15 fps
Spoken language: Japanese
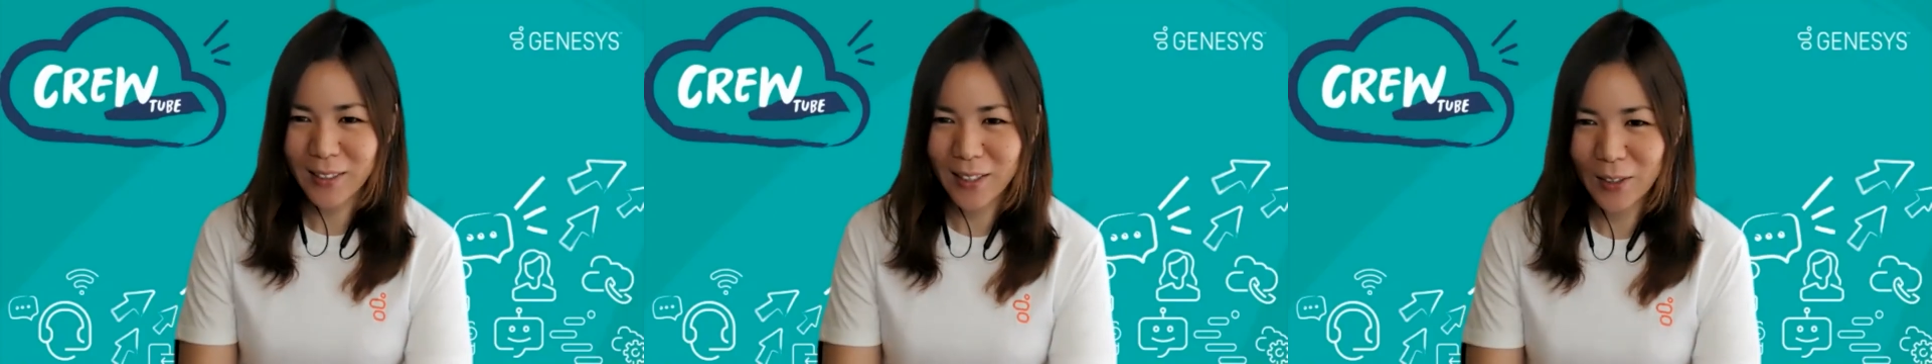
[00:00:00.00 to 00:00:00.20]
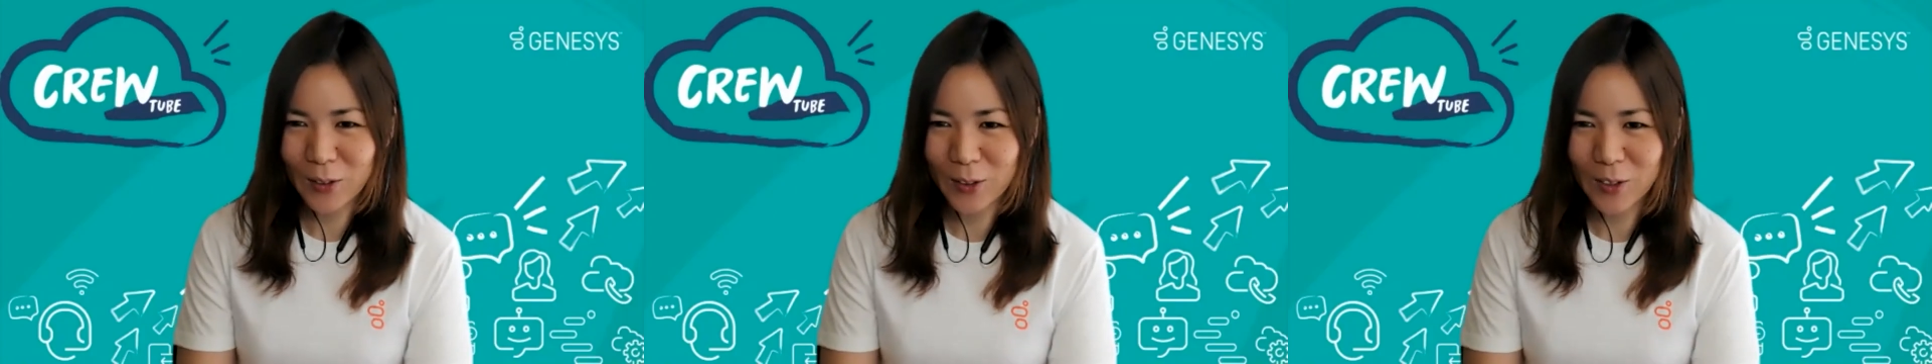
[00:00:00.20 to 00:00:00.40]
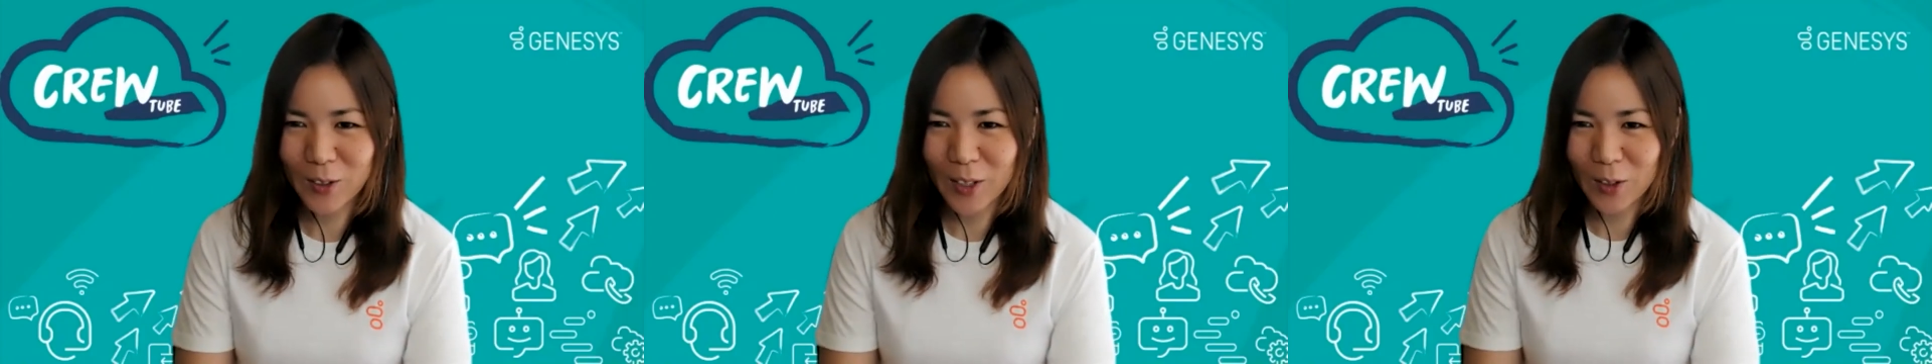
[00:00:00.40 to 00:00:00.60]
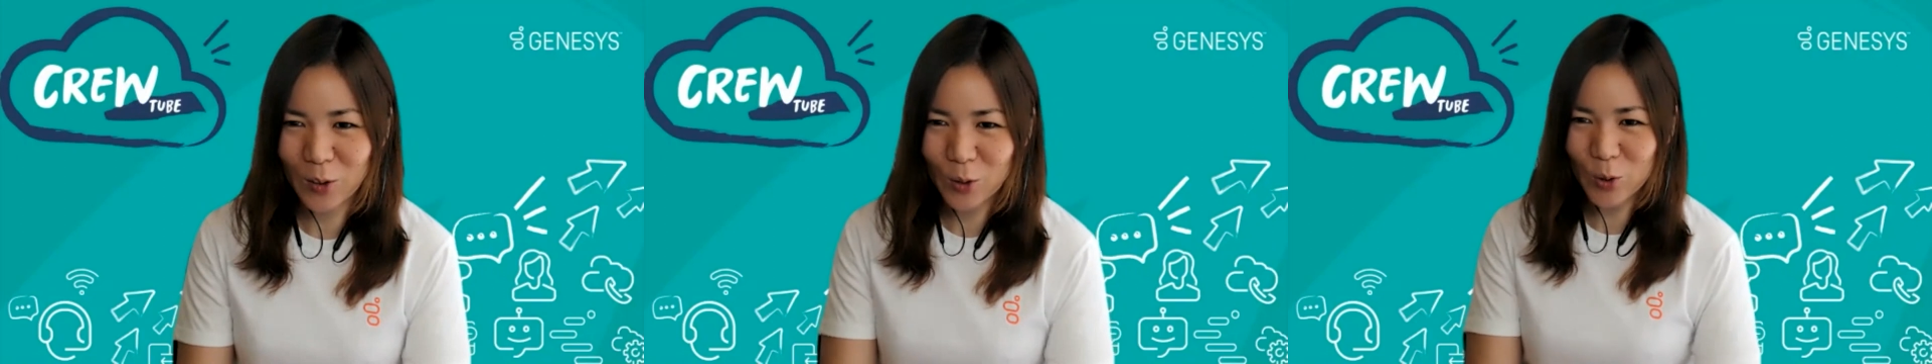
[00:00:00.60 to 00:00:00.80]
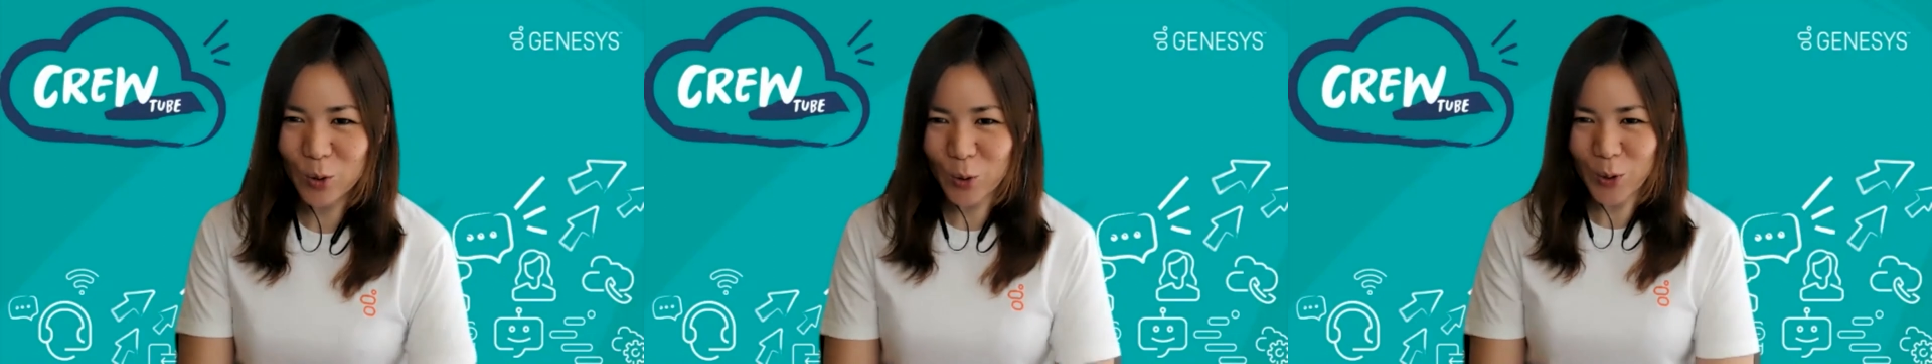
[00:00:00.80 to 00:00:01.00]
田口さん
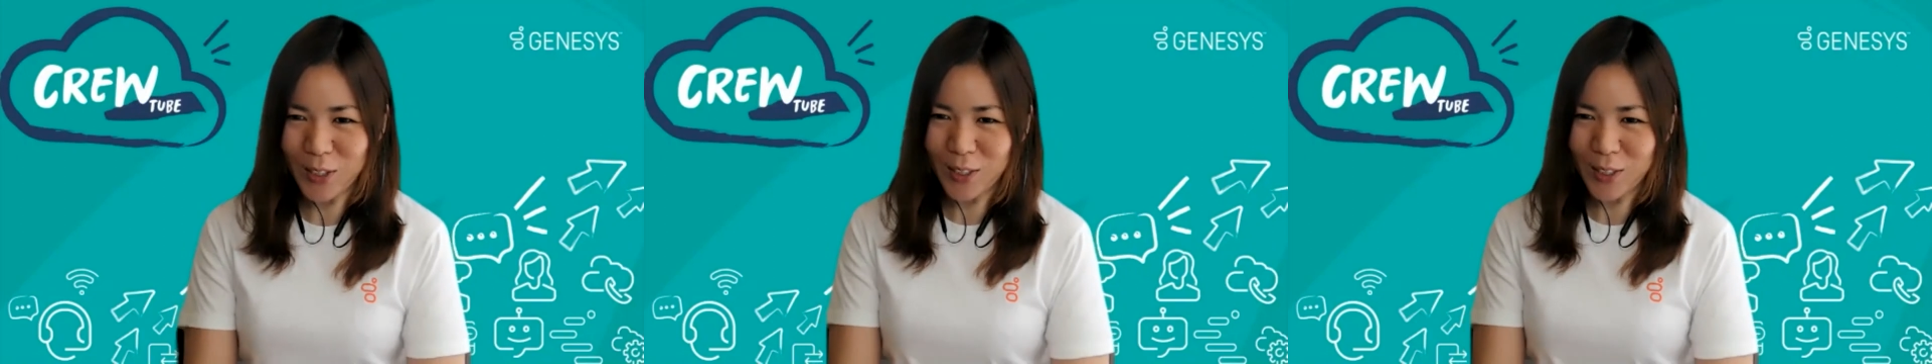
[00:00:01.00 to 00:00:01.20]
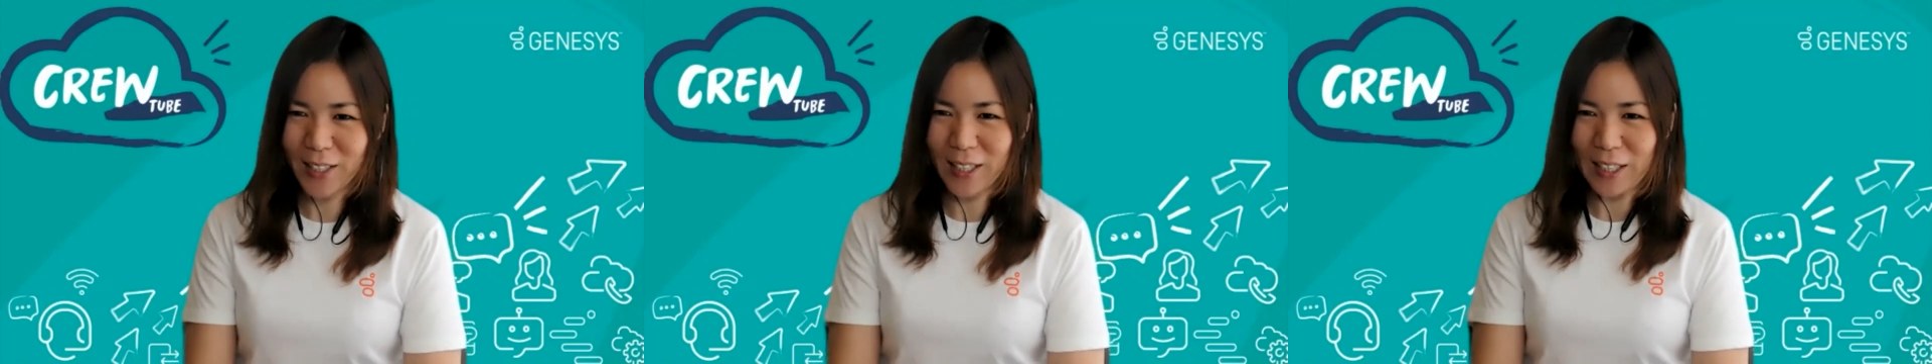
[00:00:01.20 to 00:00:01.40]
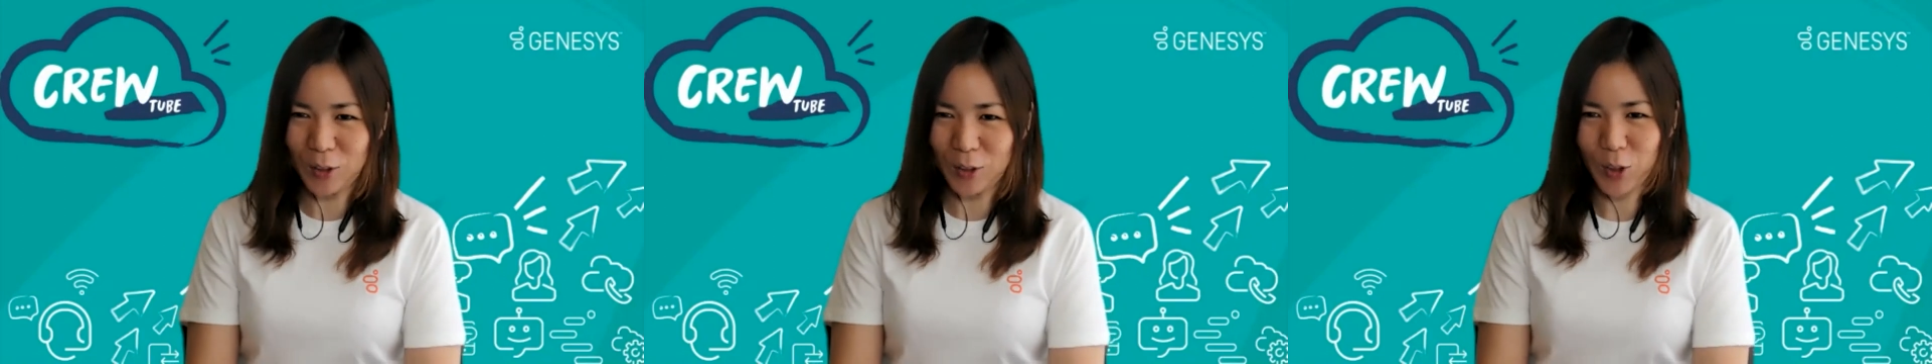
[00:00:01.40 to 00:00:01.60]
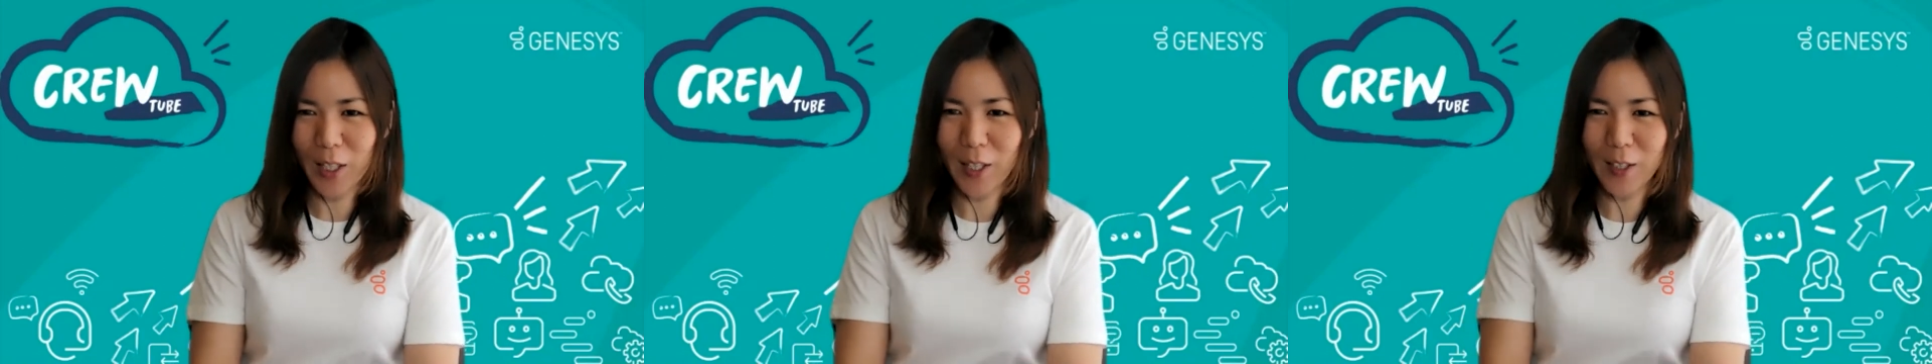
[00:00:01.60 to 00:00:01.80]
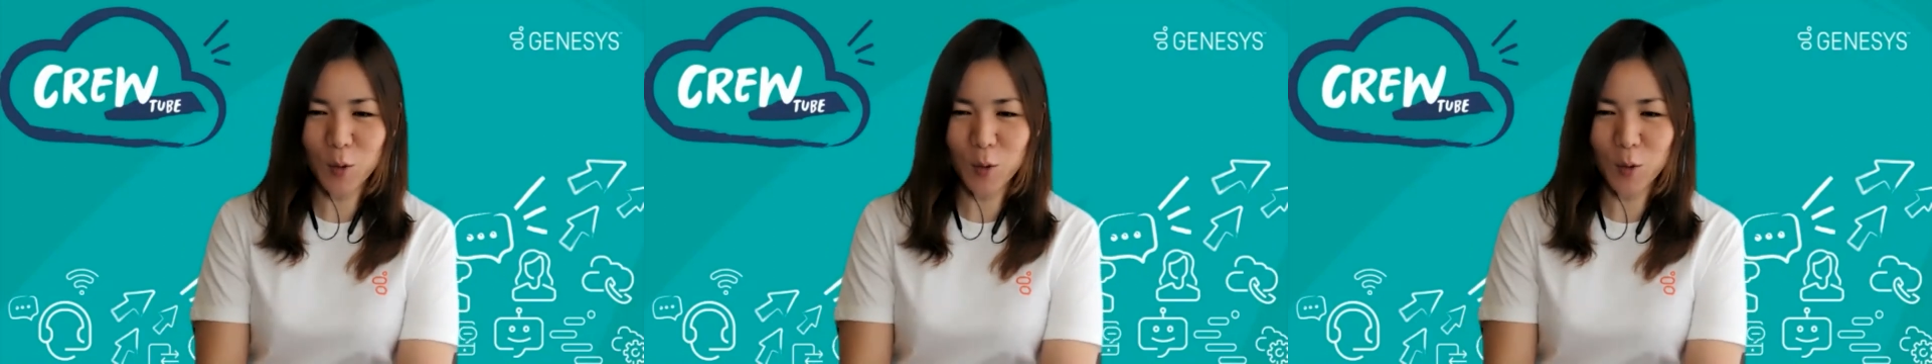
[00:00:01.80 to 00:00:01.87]
の上司である